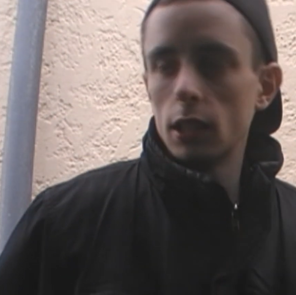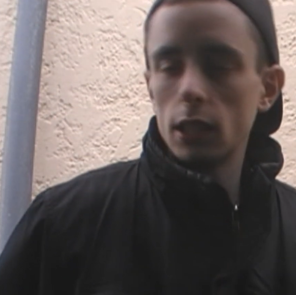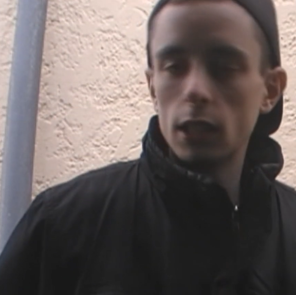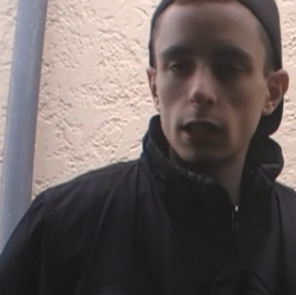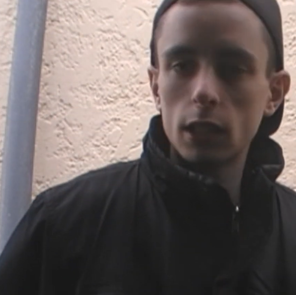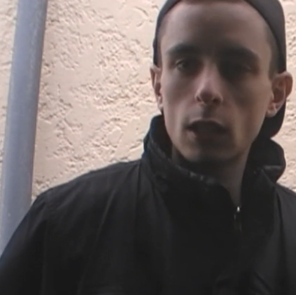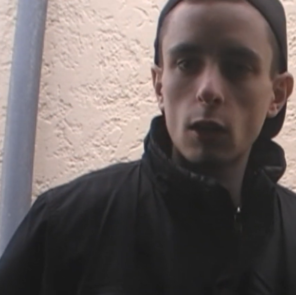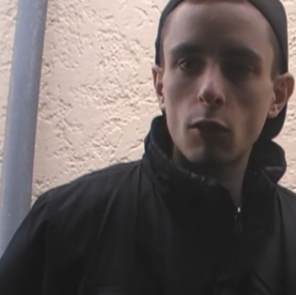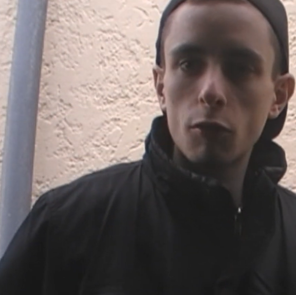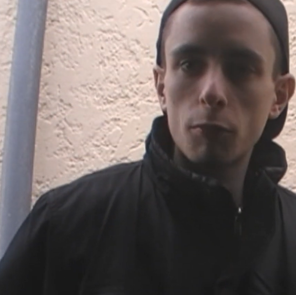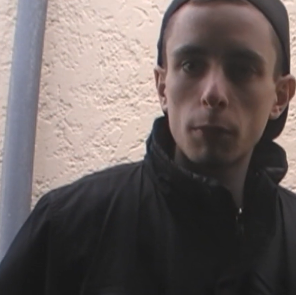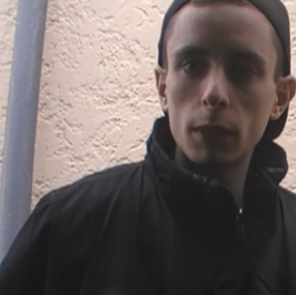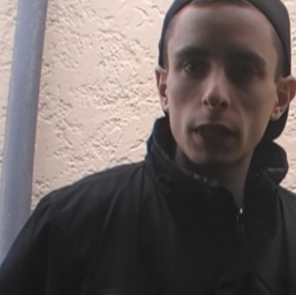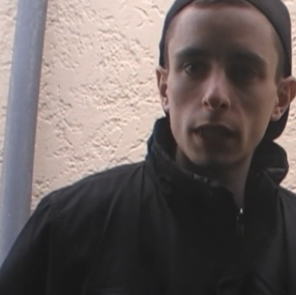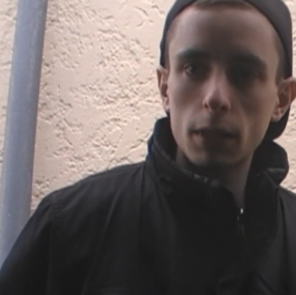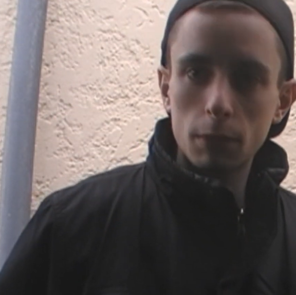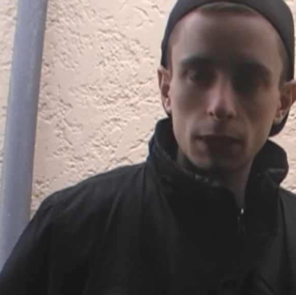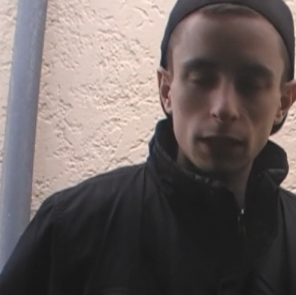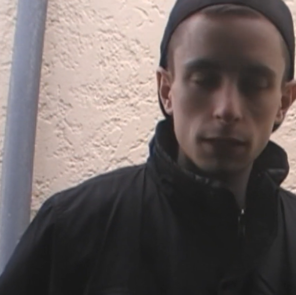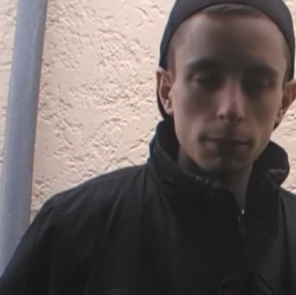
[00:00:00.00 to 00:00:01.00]
äh, kauft man
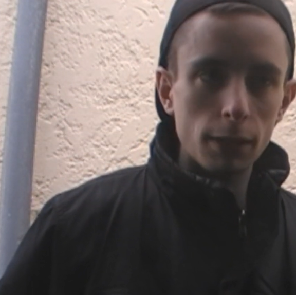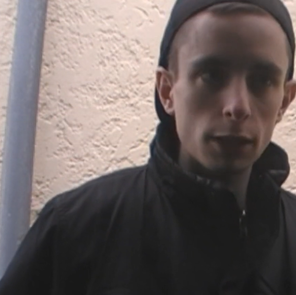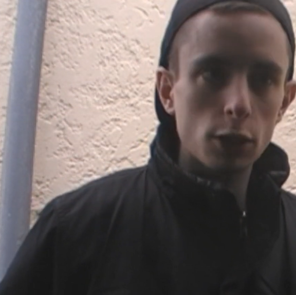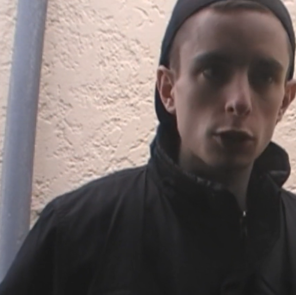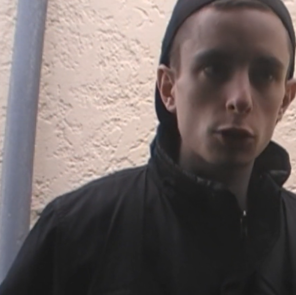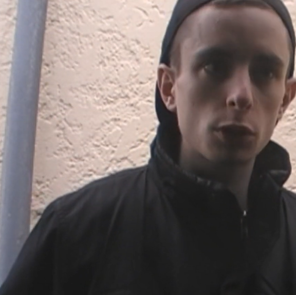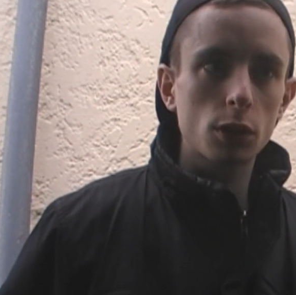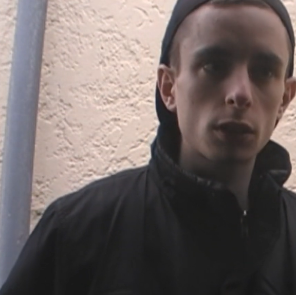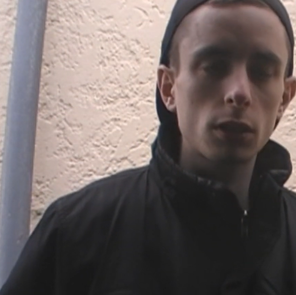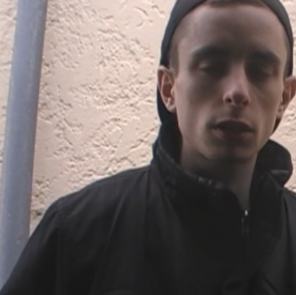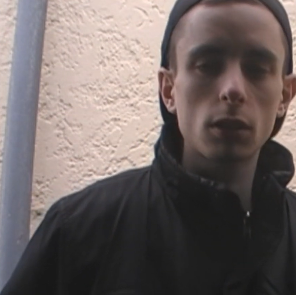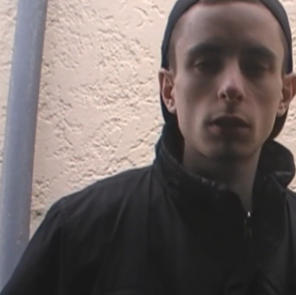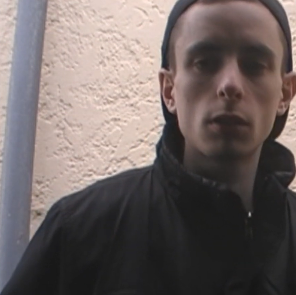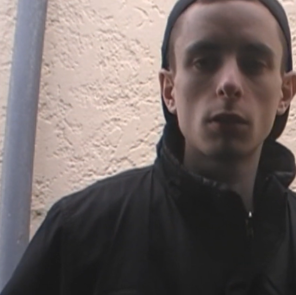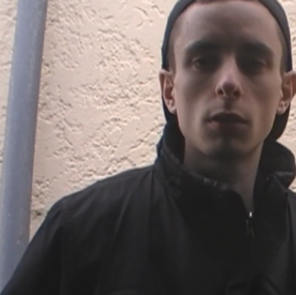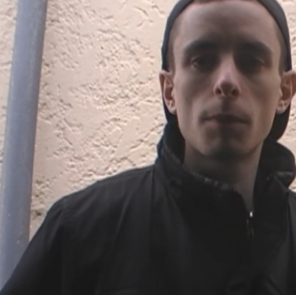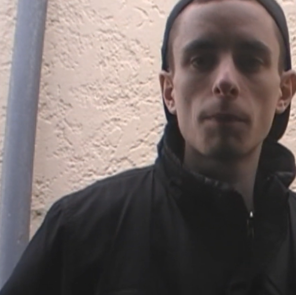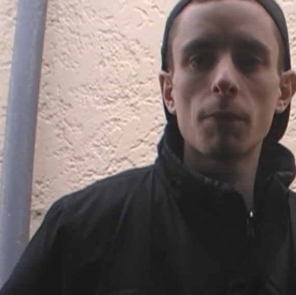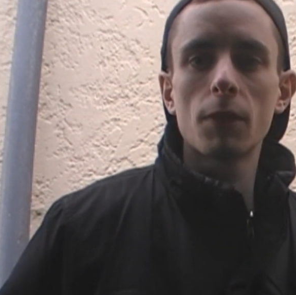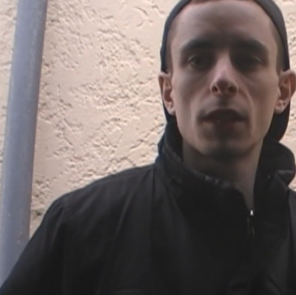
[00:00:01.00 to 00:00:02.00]
ja immer zwei Stück.
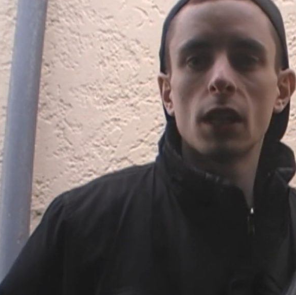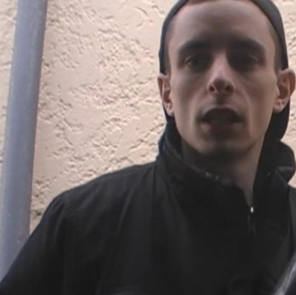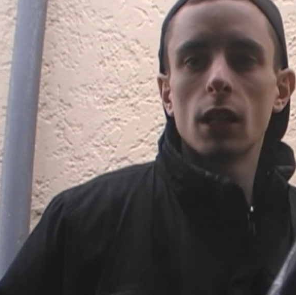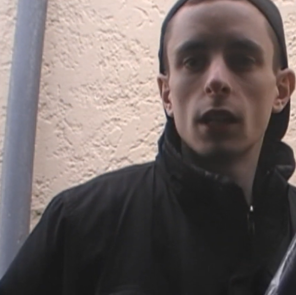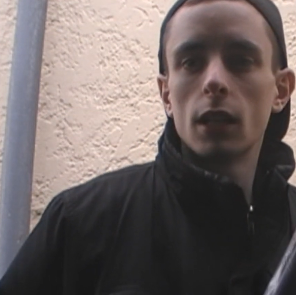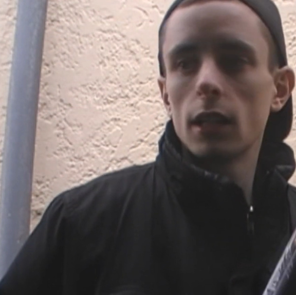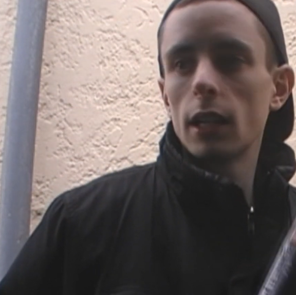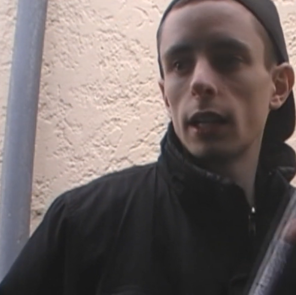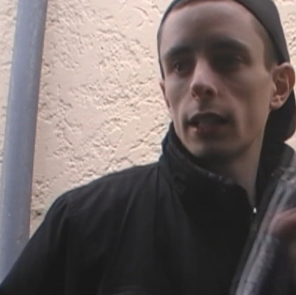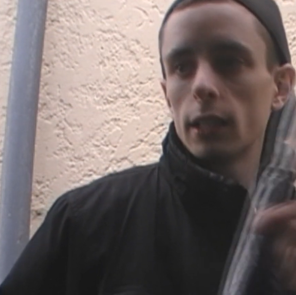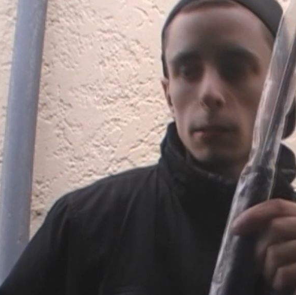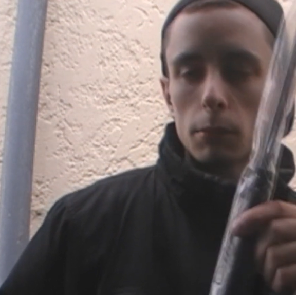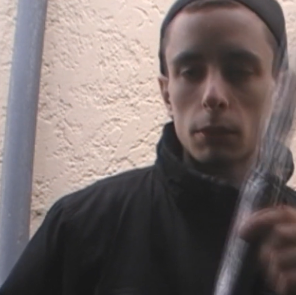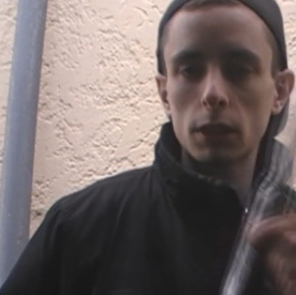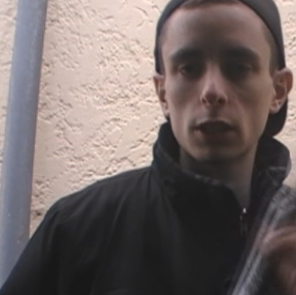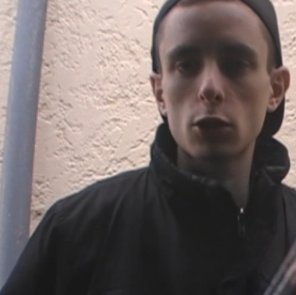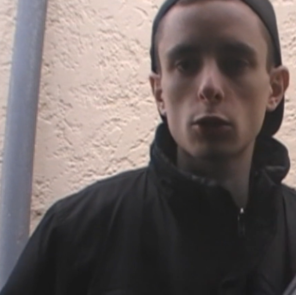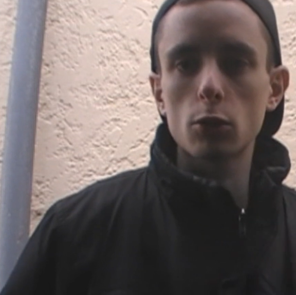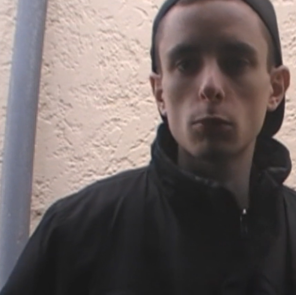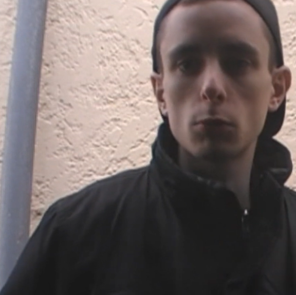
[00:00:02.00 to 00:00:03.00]
Einen habe
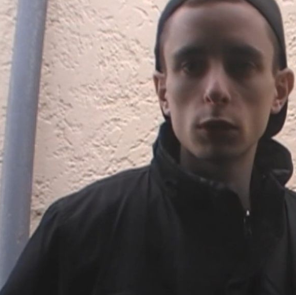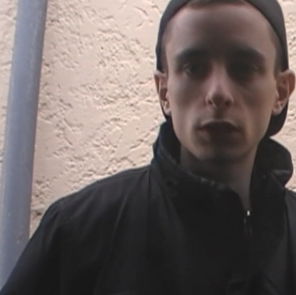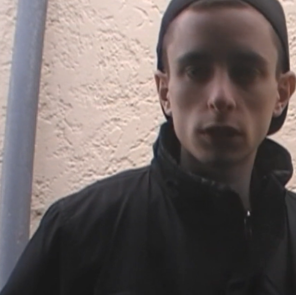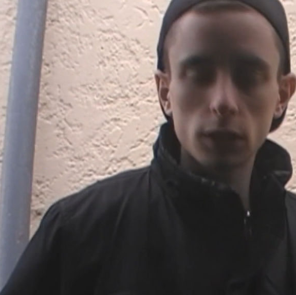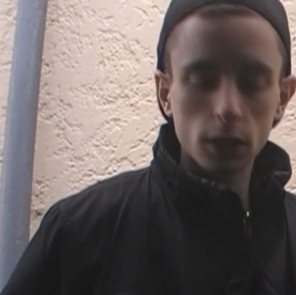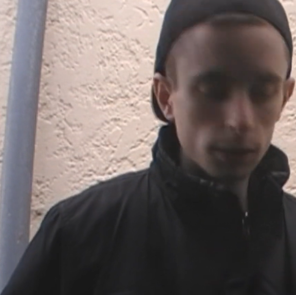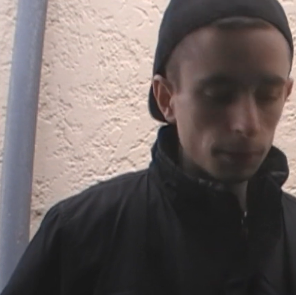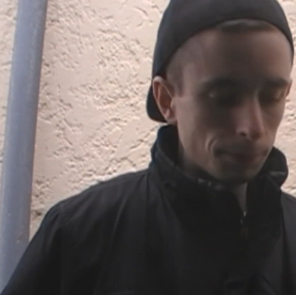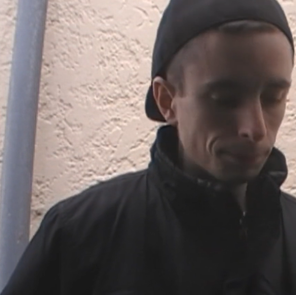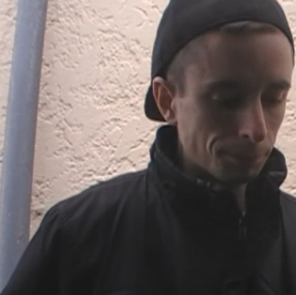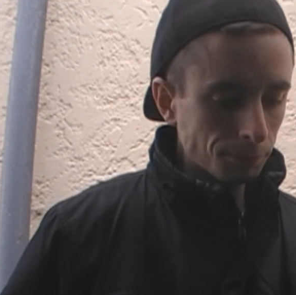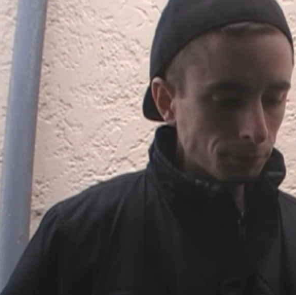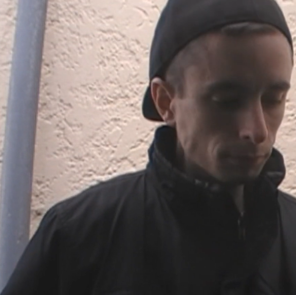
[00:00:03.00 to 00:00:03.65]
ich ja schon montiert.